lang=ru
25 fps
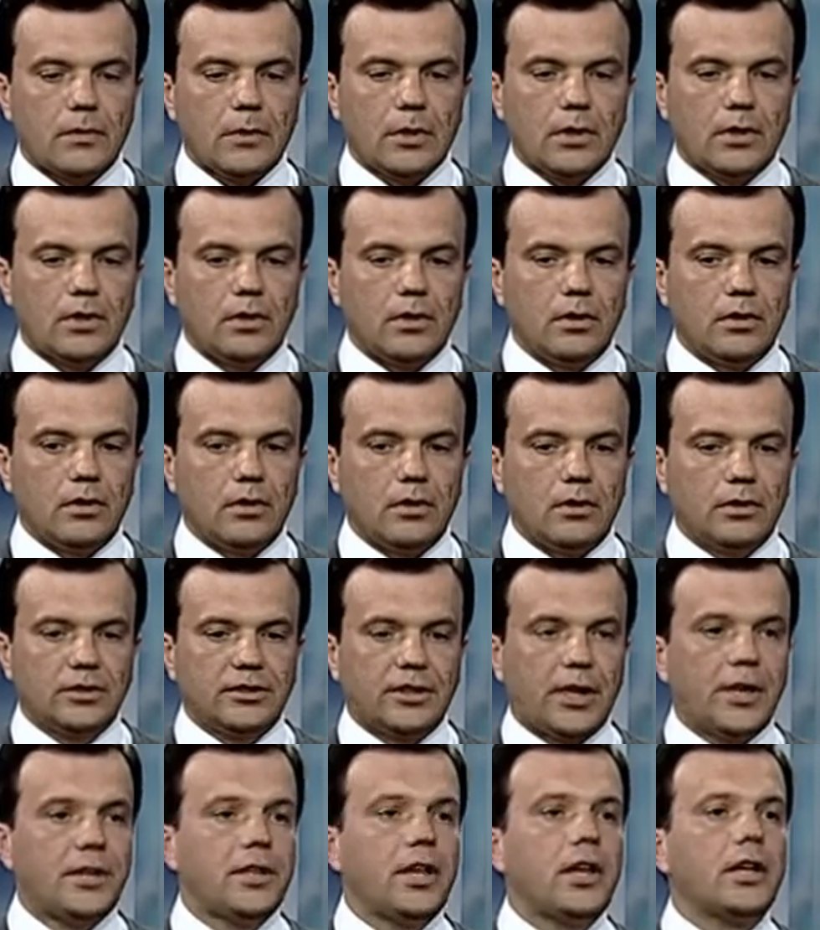Э,
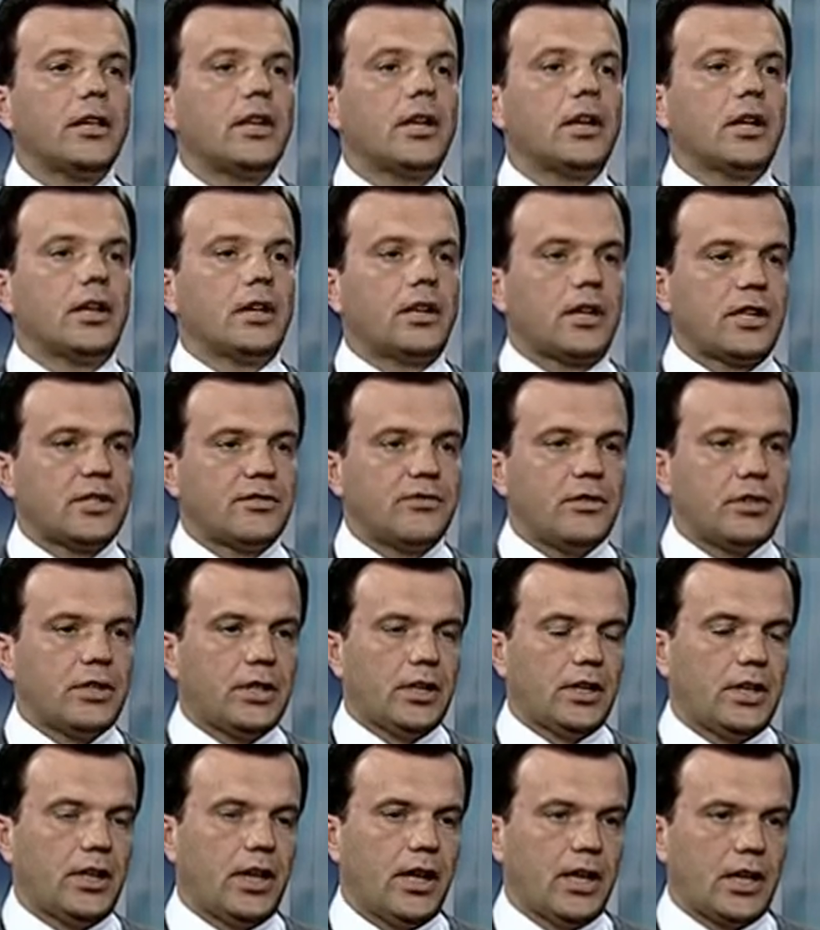стратегия
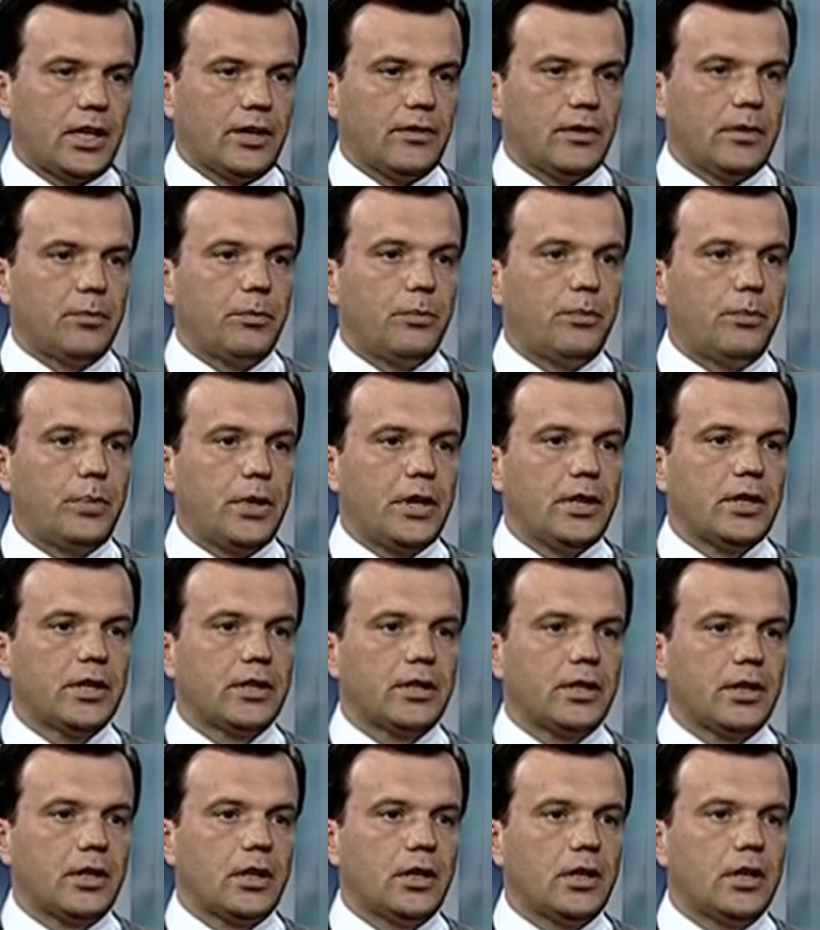развития Харькова
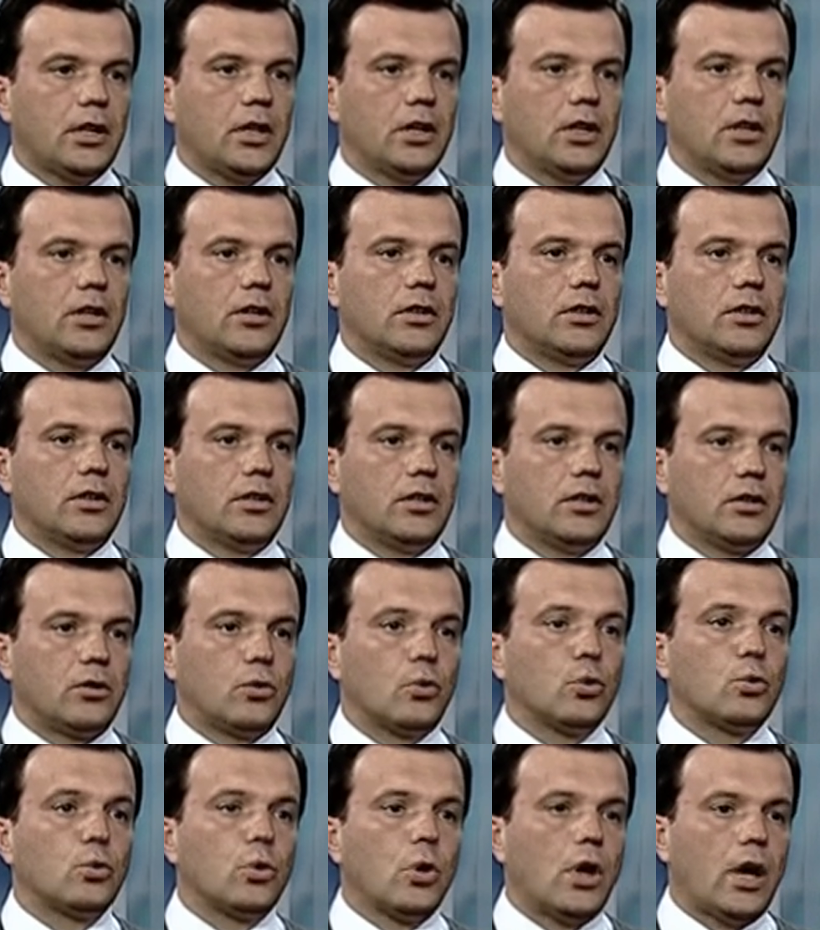принята э,
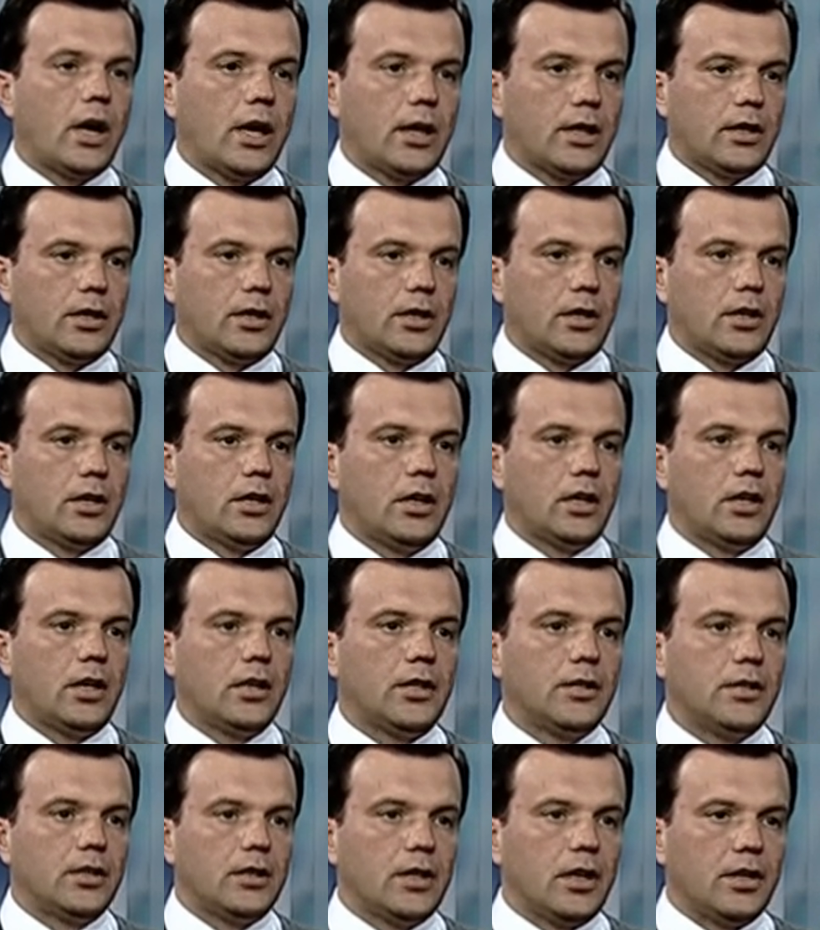кулуарно –
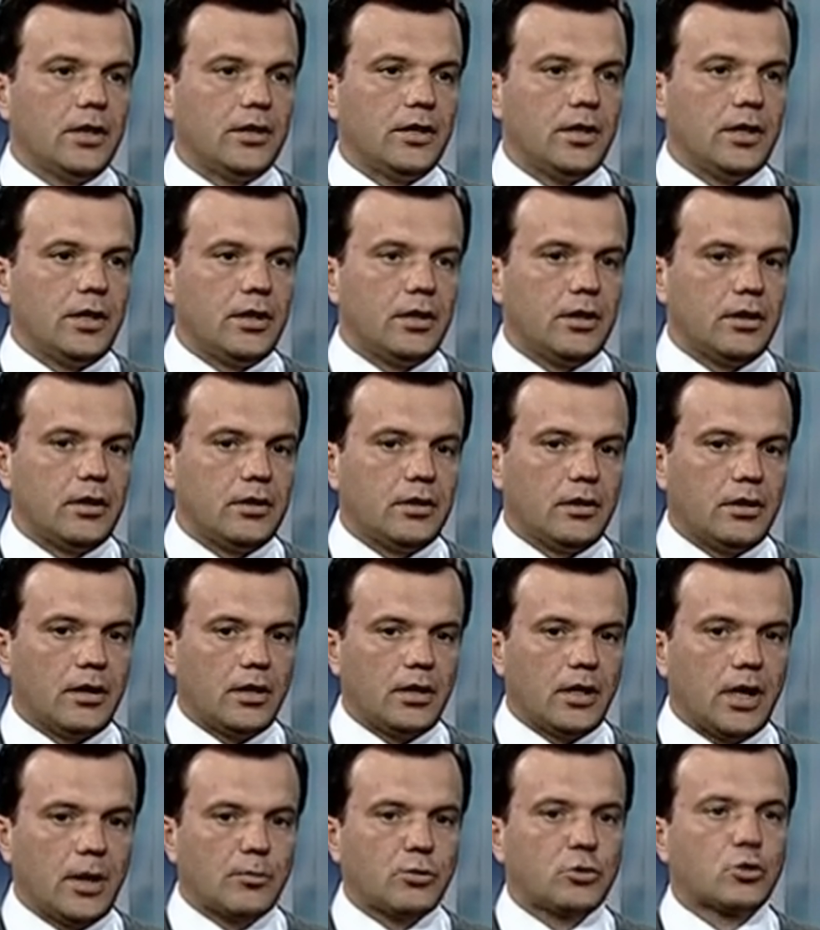не
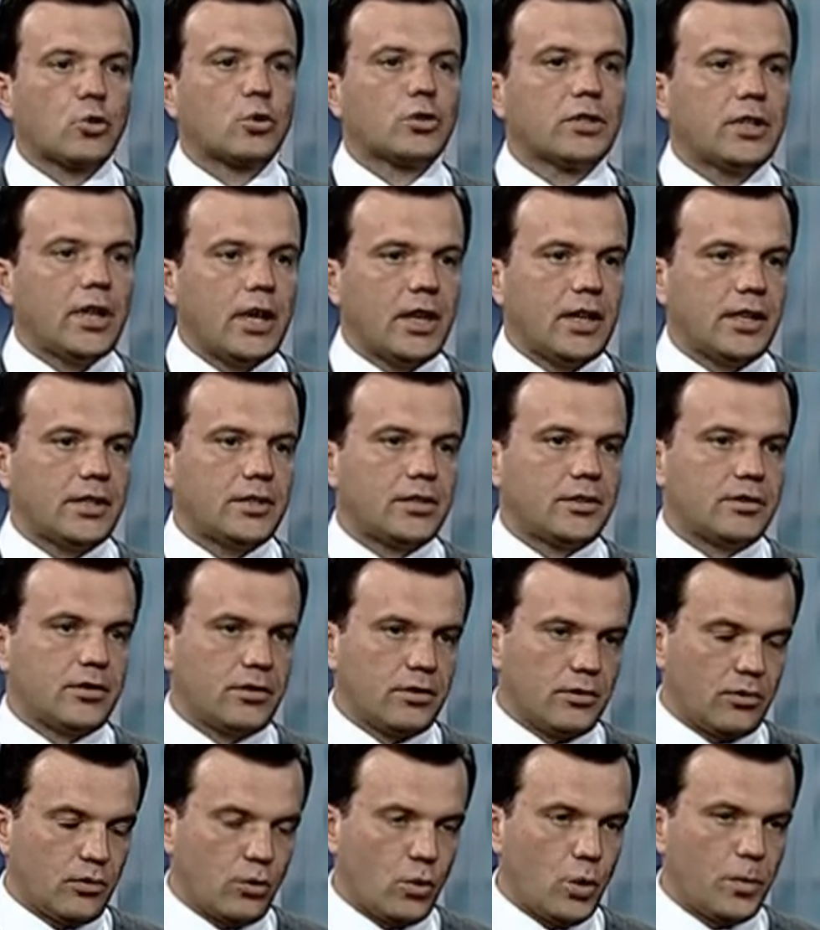обсуждаясь
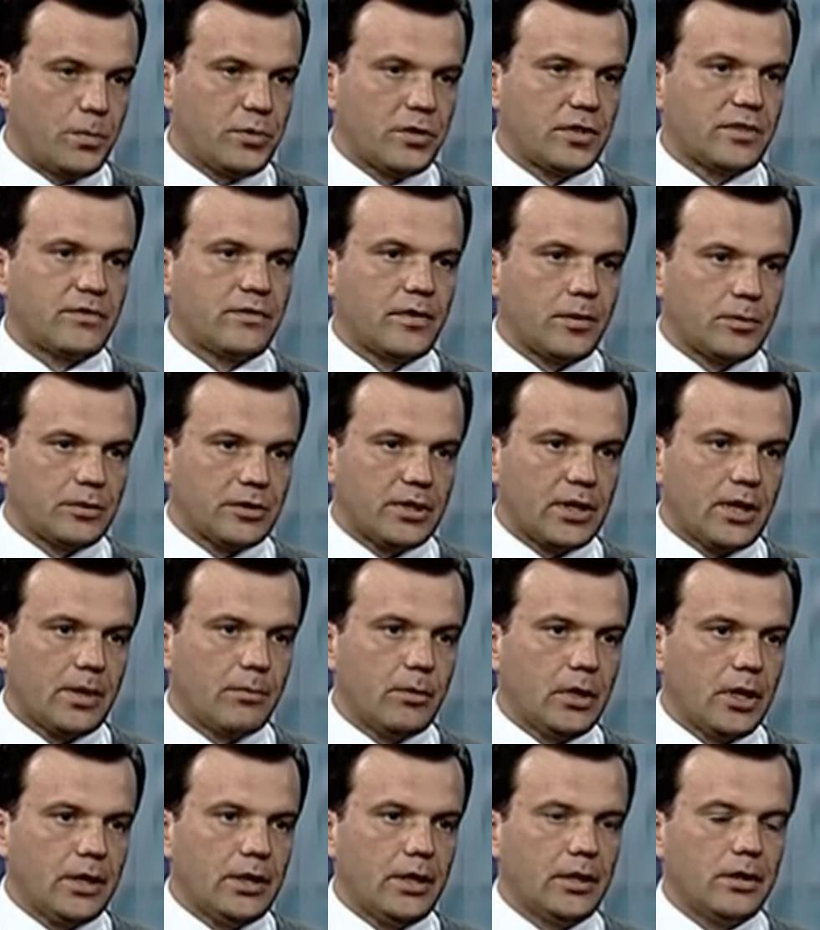обществом, с
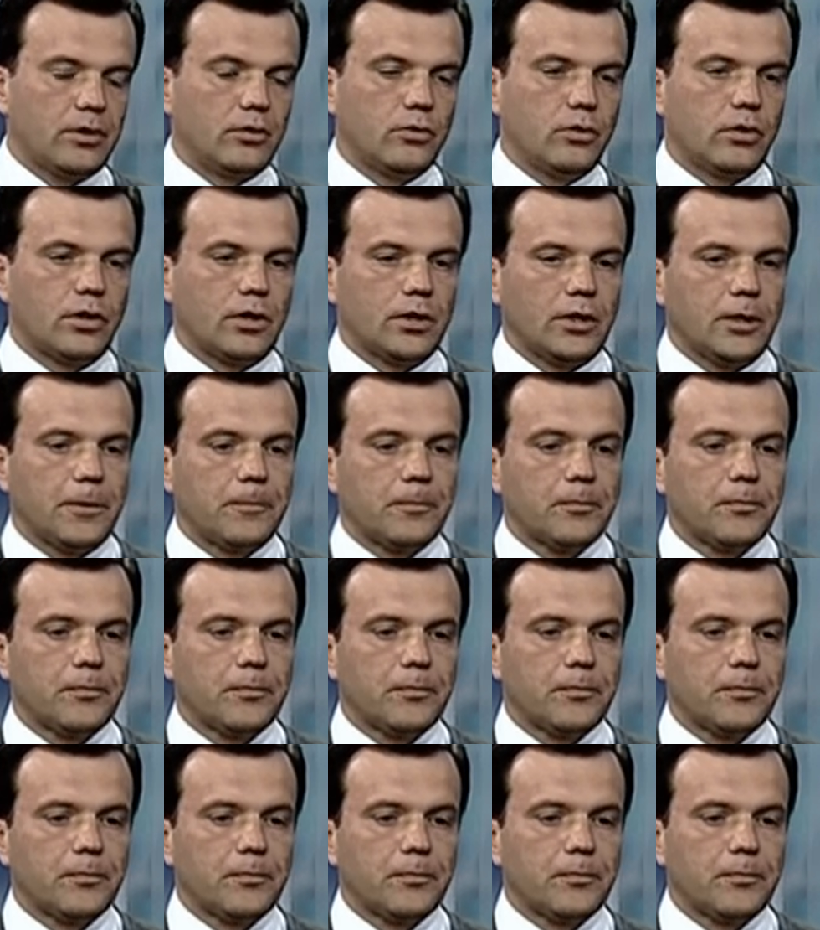громадой города.